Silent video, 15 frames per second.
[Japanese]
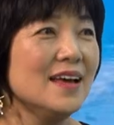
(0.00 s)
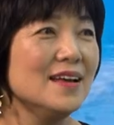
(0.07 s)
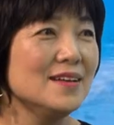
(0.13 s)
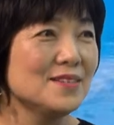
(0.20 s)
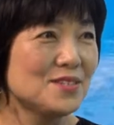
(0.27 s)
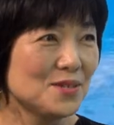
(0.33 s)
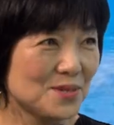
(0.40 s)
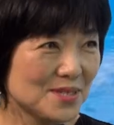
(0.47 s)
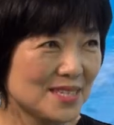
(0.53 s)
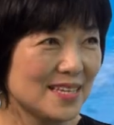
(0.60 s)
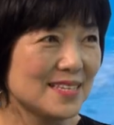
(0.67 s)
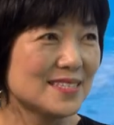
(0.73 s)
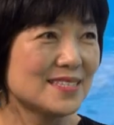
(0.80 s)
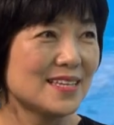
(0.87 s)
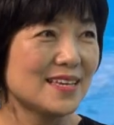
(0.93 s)
はい、千代
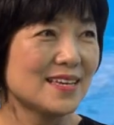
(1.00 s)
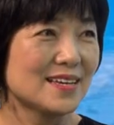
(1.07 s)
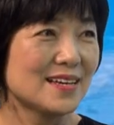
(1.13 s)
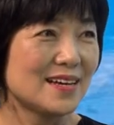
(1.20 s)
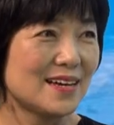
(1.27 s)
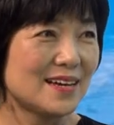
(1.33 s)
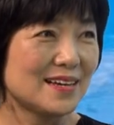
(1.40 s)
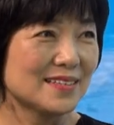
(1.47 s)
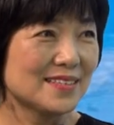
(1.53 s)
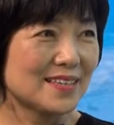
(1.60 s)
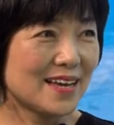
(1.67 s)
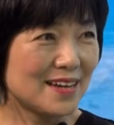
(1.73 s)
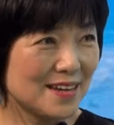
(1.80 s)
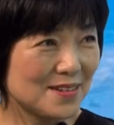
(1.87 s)
先生が弾か